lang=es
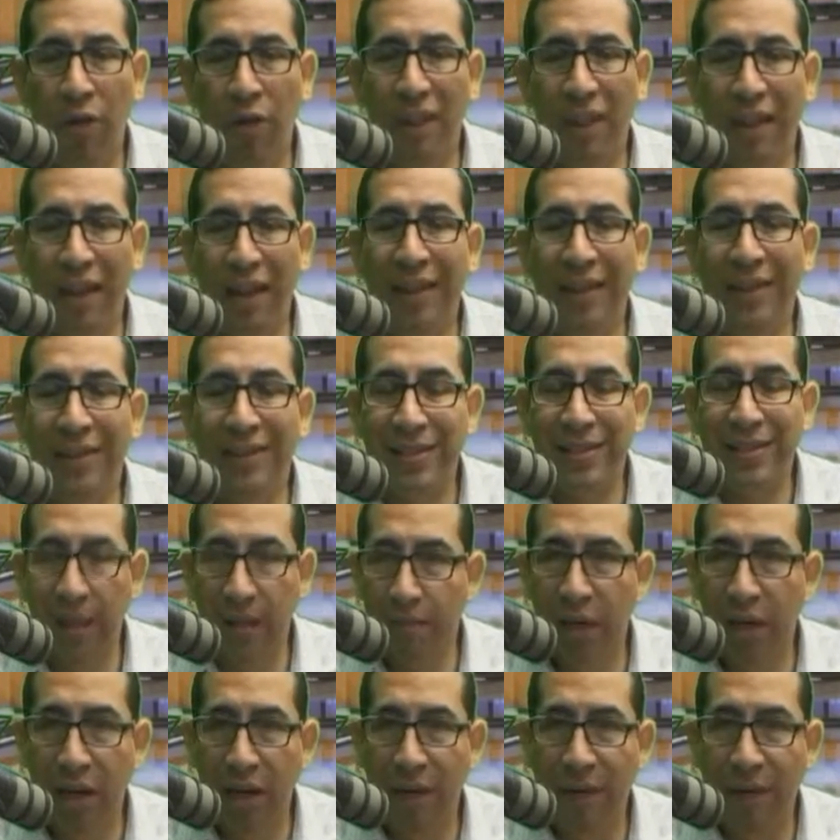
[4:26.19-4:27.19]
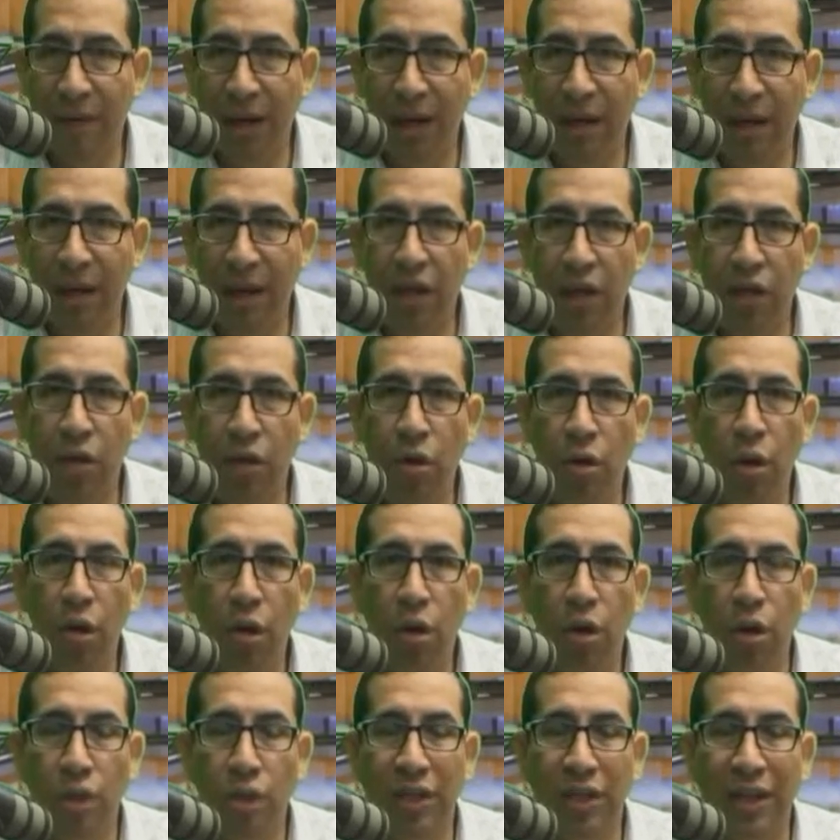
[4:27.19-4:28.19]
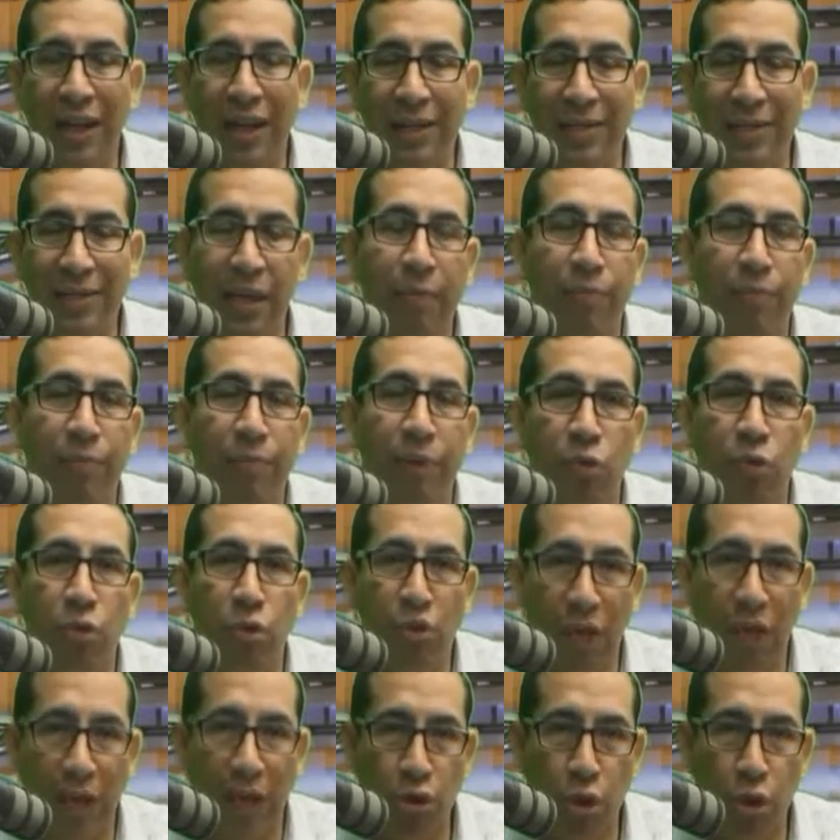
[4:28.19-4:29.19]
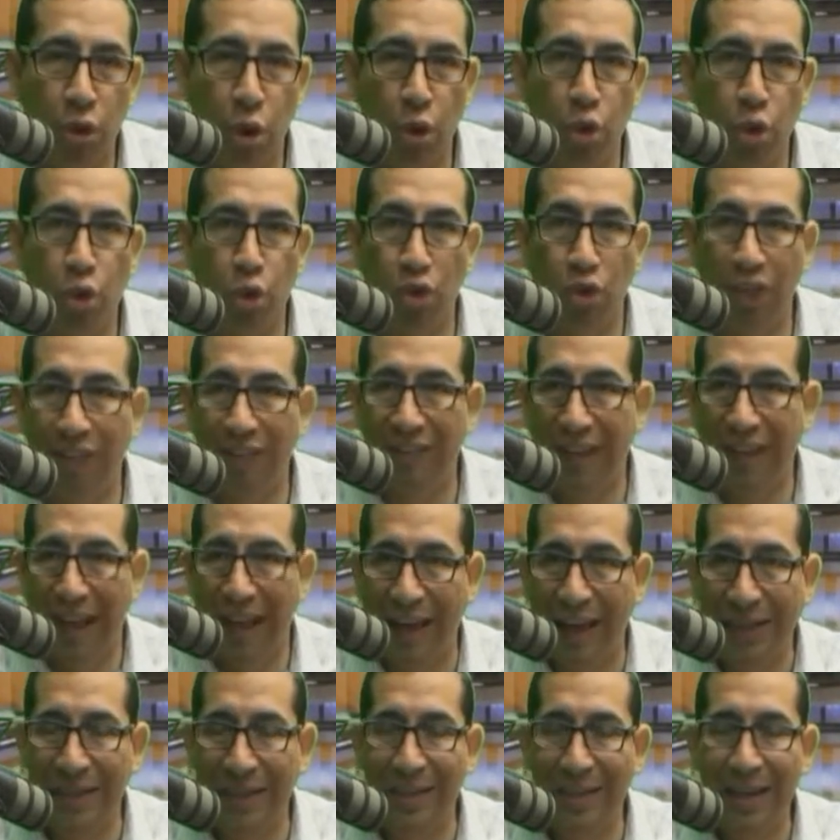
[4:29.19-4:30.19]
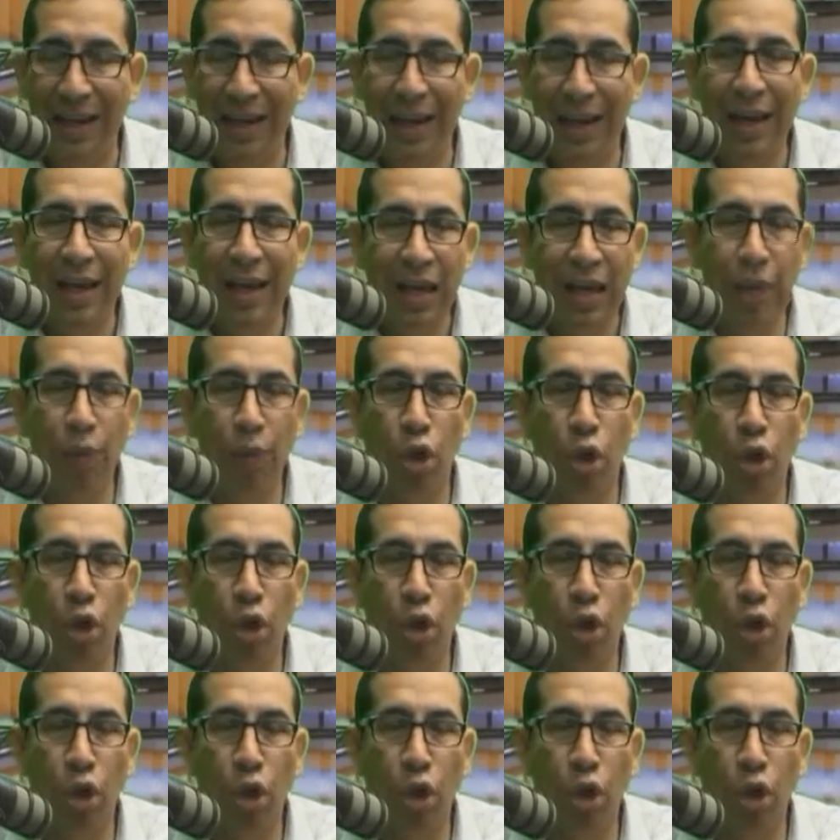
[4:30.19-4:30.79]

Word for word: La novedad es siempre el Evangelio, lo será siempre sus gestos, sus detalles.